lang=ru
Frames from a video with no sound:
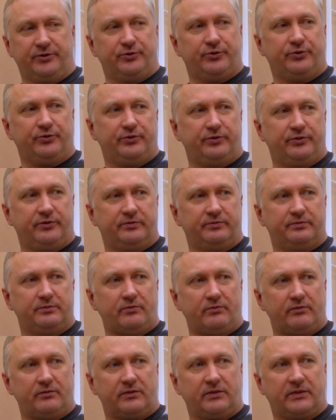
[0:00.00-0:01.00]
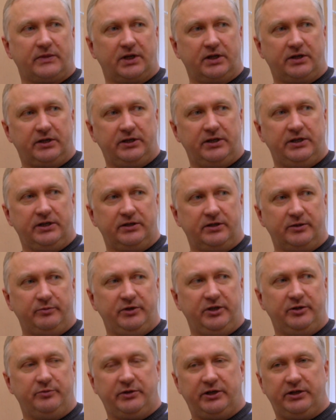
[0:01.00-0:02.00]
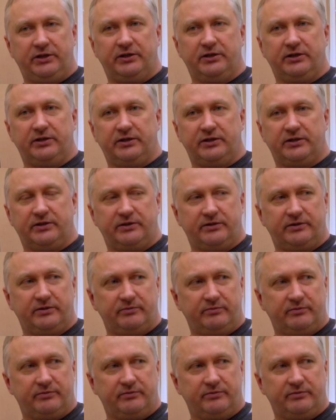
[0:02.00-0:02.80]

но какие-то минимальные